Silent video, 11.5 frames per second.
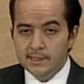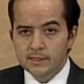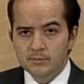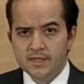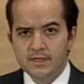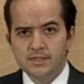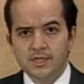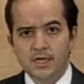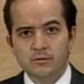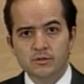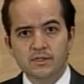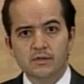En Valle de
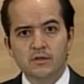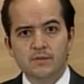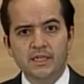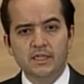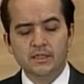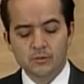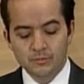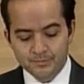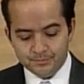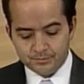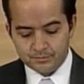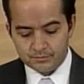Chalco, Estado de México,
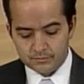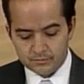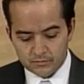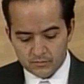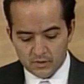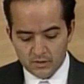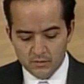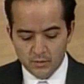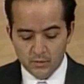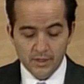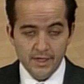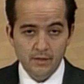
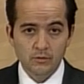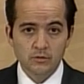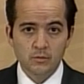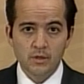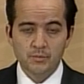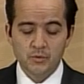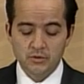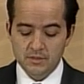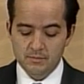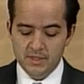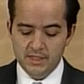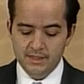fueron hallados los cuerpos
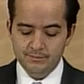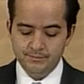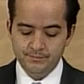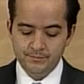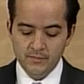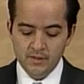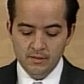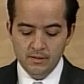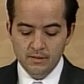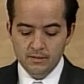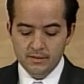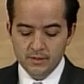sin vida
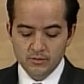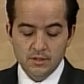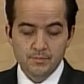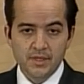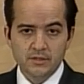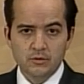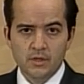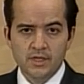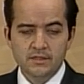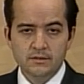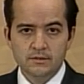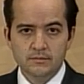de 11
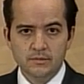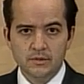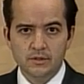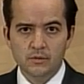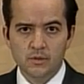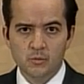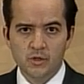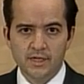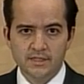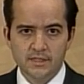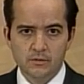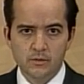personas y una
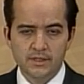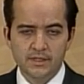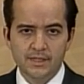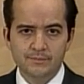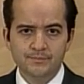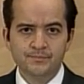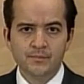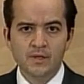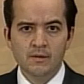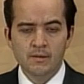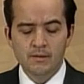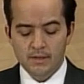mujer se encuentra
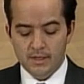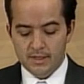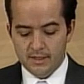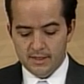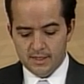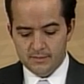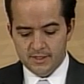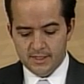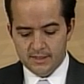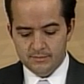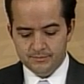herida de gravedad.